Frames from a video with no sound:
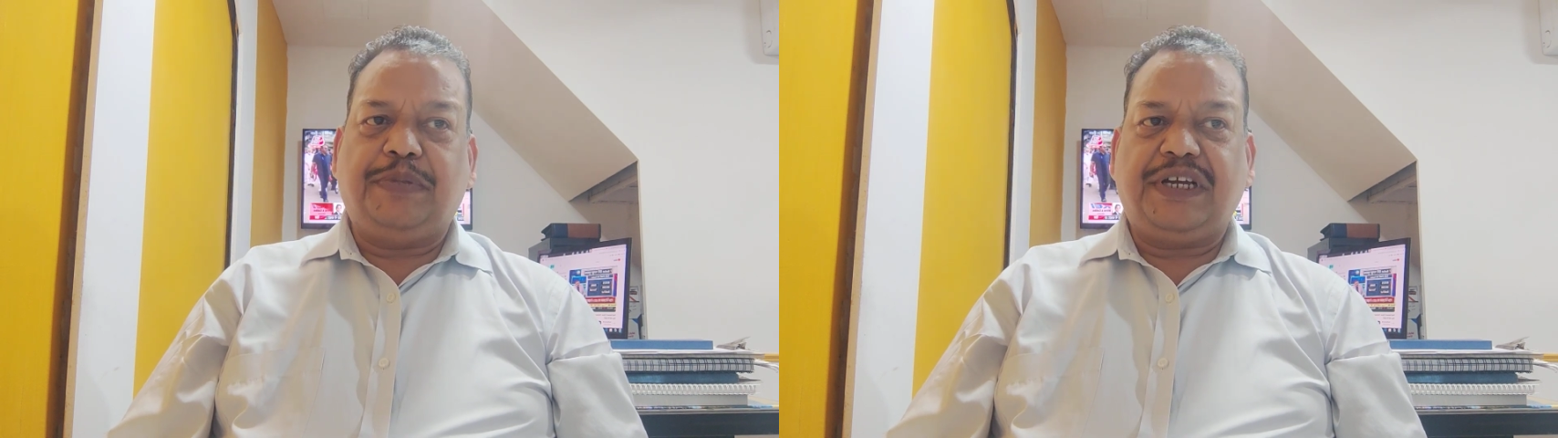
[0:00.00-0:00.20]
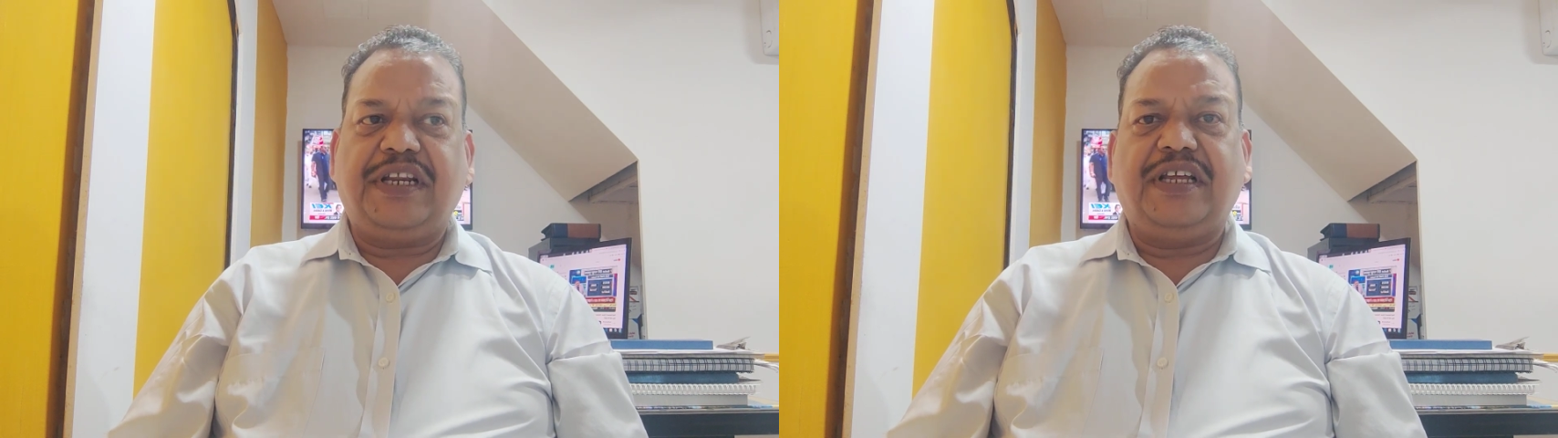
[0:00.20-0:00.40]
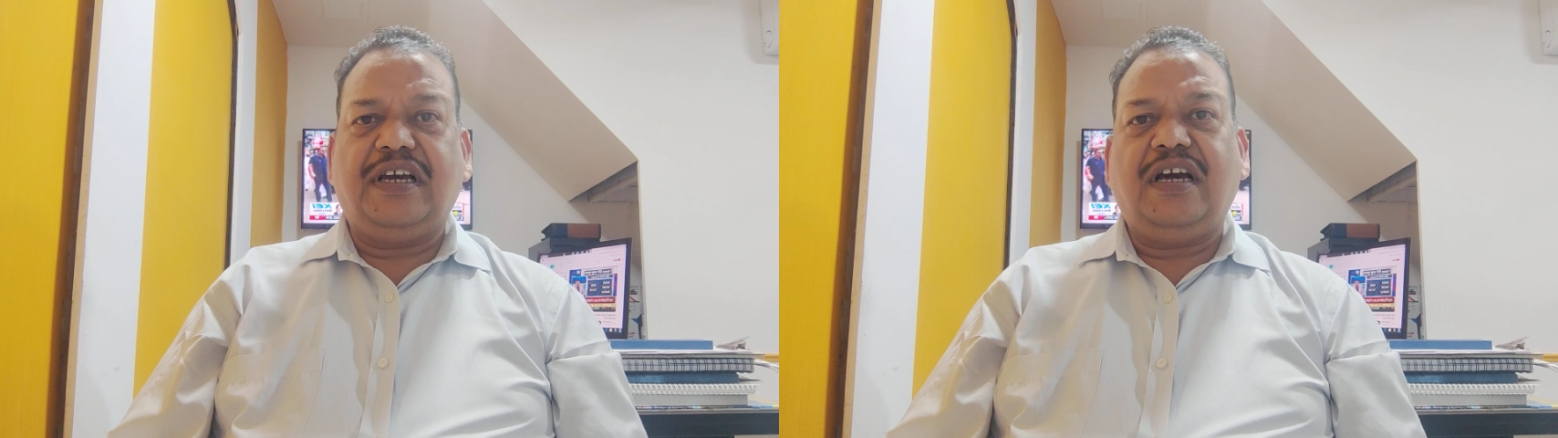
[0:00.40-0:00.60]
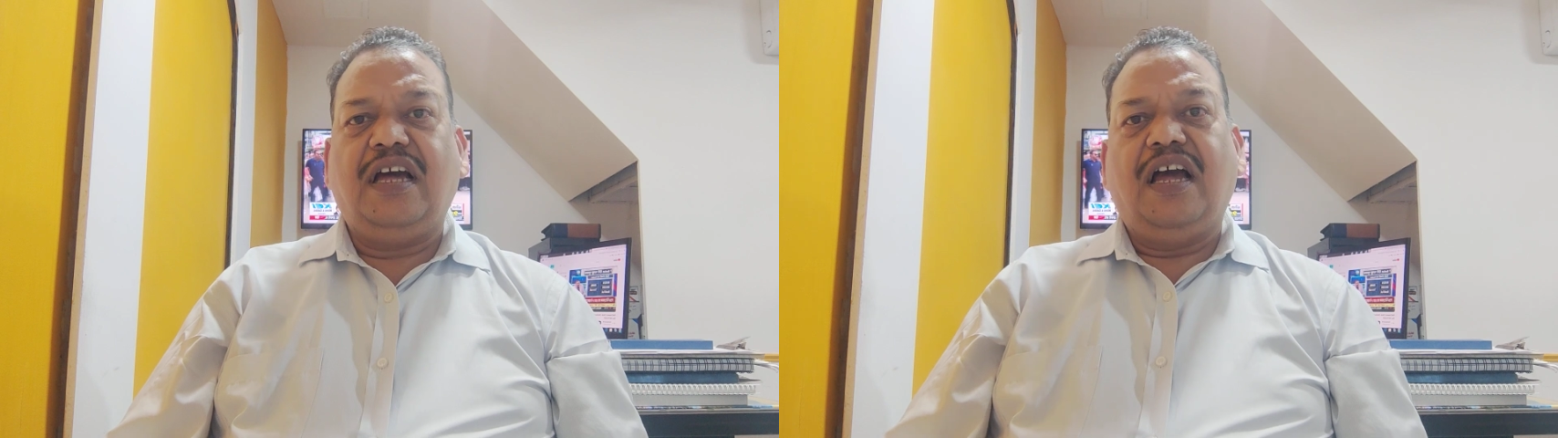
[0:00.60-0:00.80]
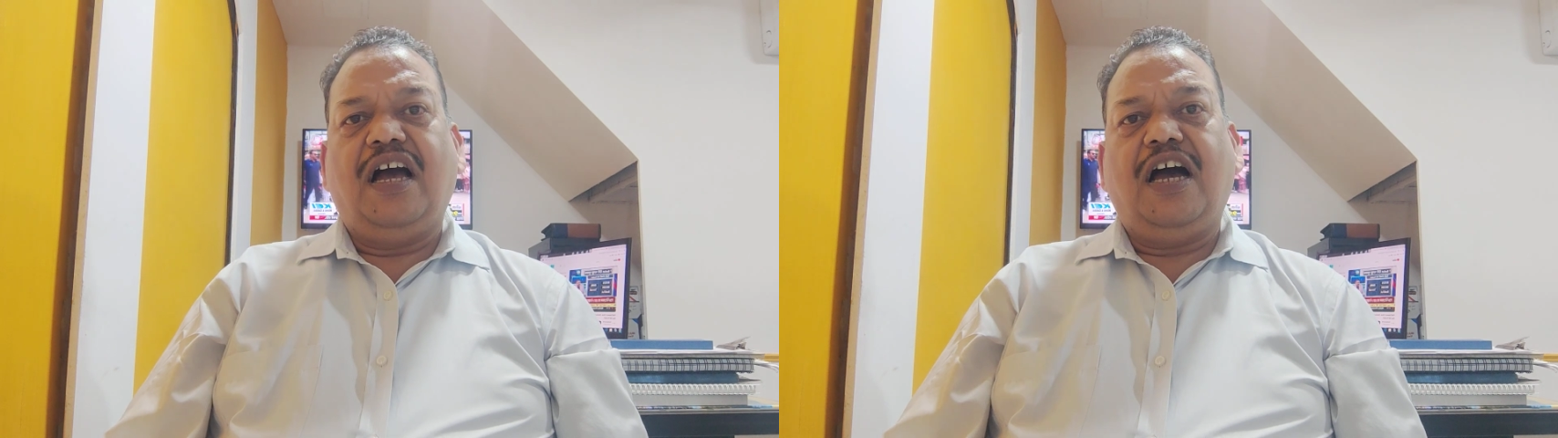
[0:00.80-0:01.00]
प्रक्रिया
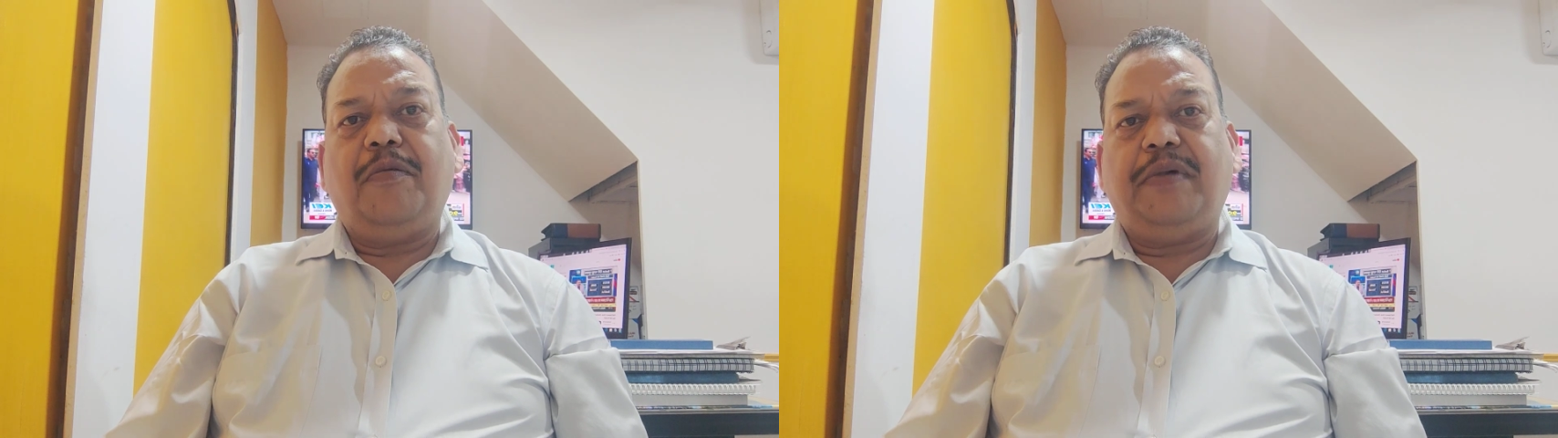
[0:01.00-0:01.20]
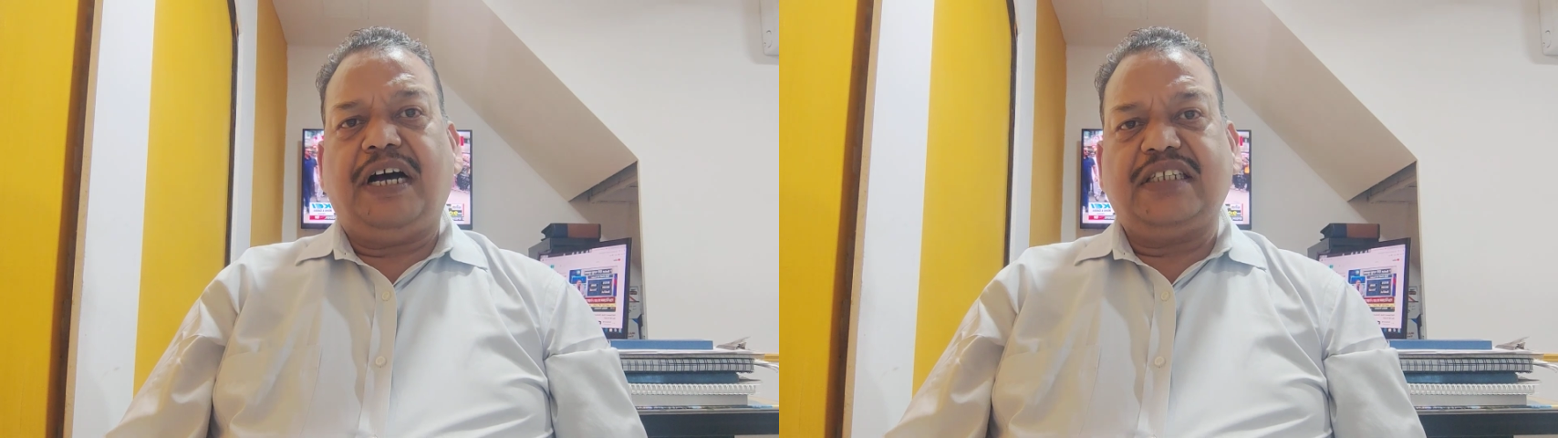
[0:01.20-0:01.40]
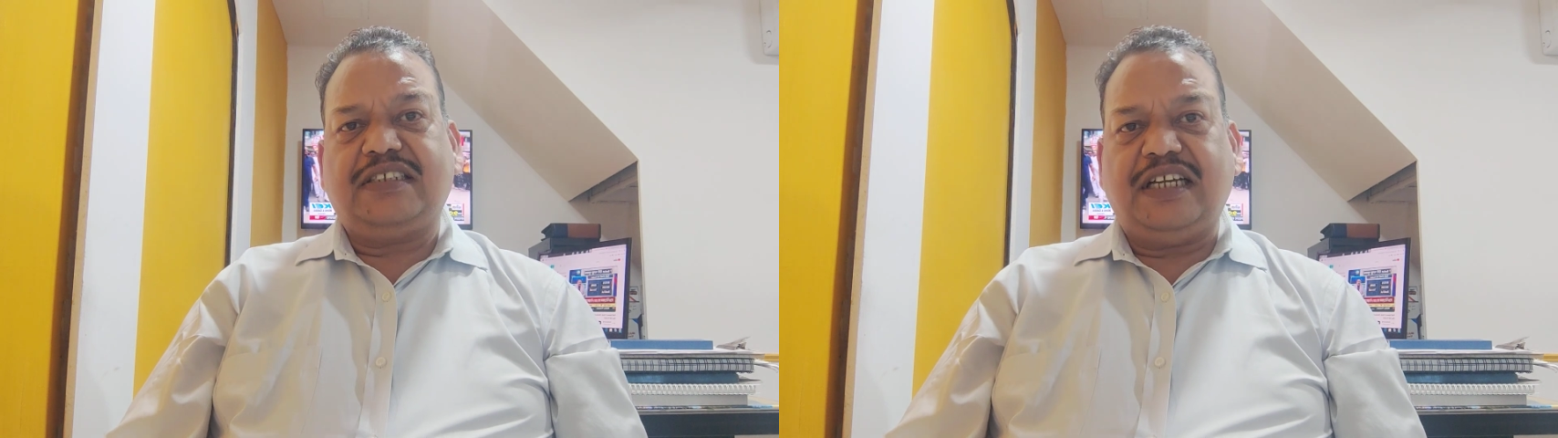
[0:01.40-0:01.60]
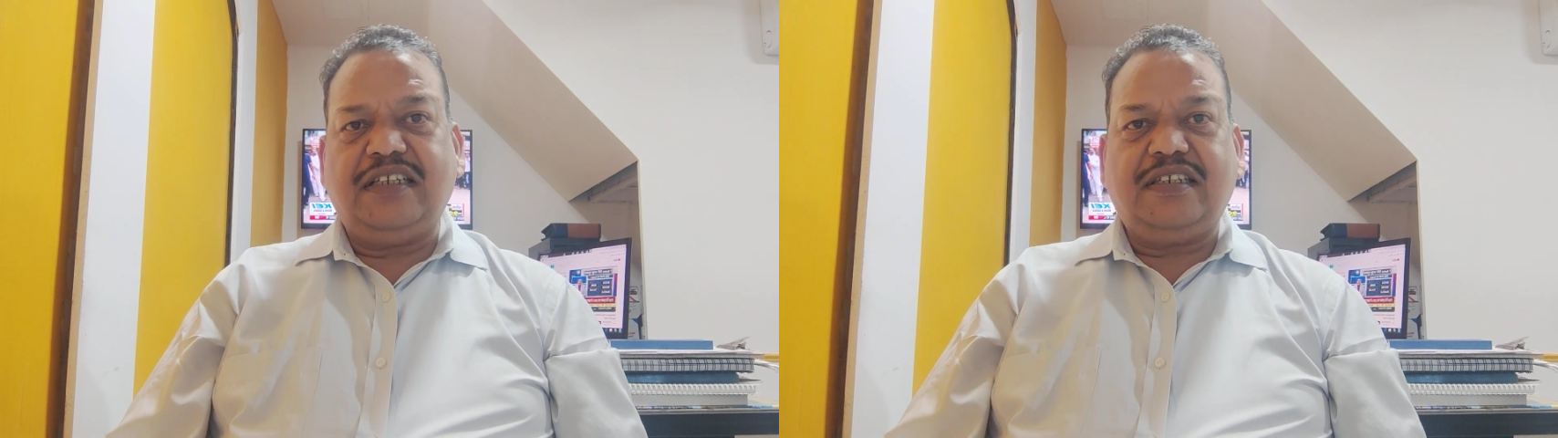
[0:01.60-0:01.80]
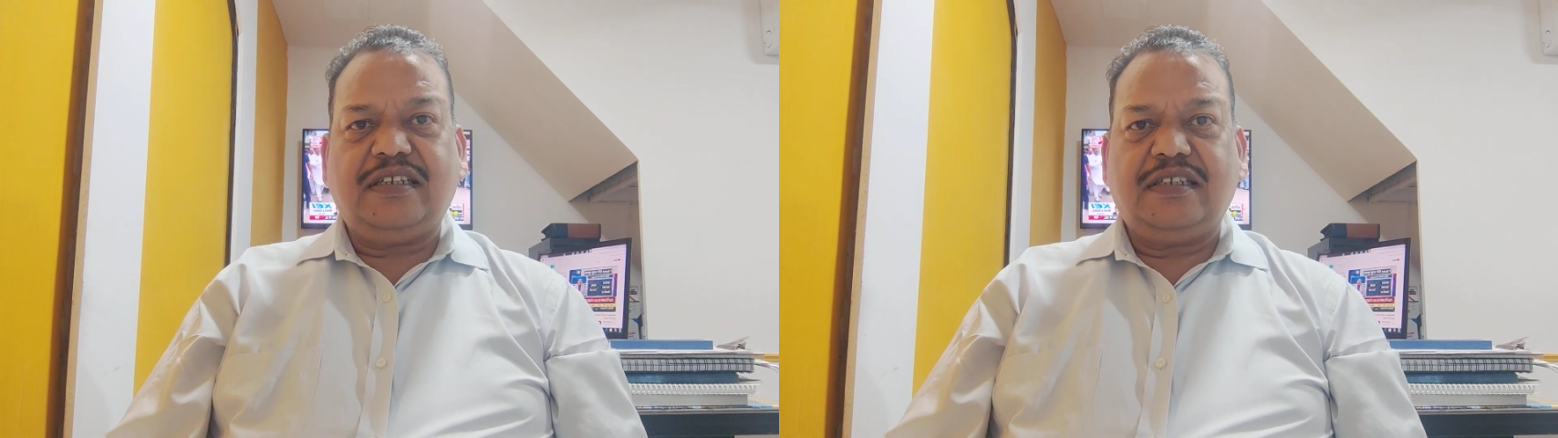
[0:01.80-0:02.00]
अब
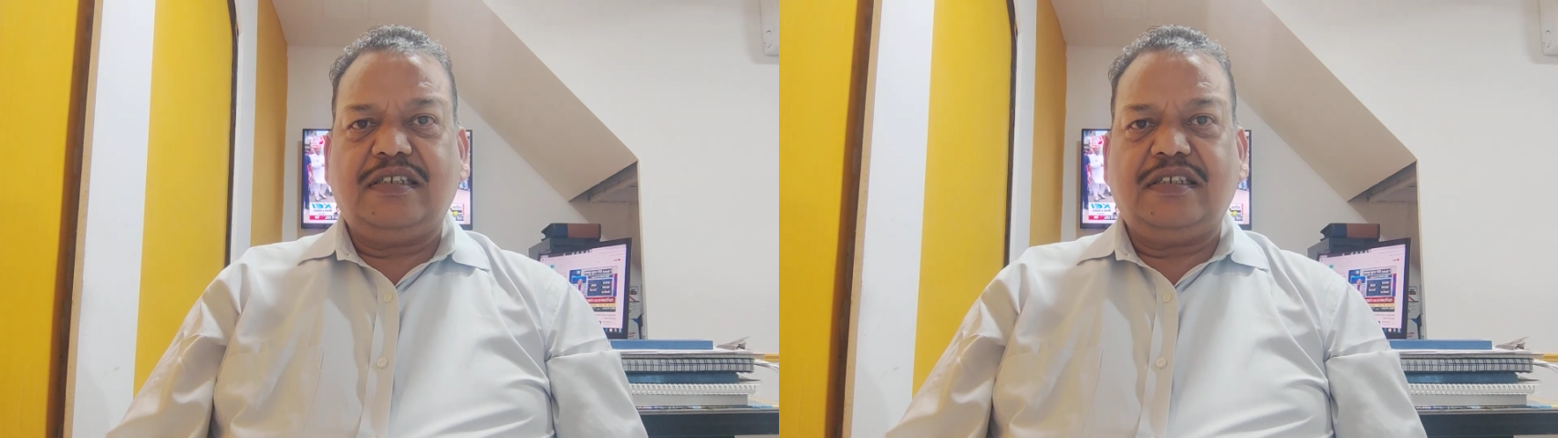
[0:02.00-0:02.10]
आसान